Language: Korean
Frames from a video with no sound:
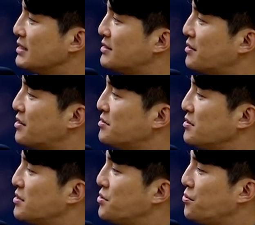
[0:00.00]
자, 이렇게 해서
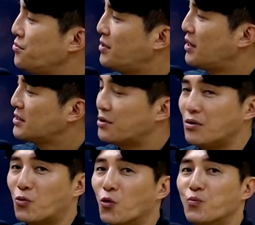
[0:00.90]
이론과
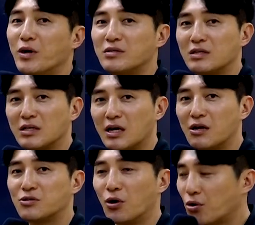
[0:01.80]
사료를 공부했으니까
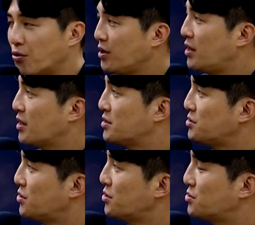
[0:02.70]
이걸 적용해야겠죠?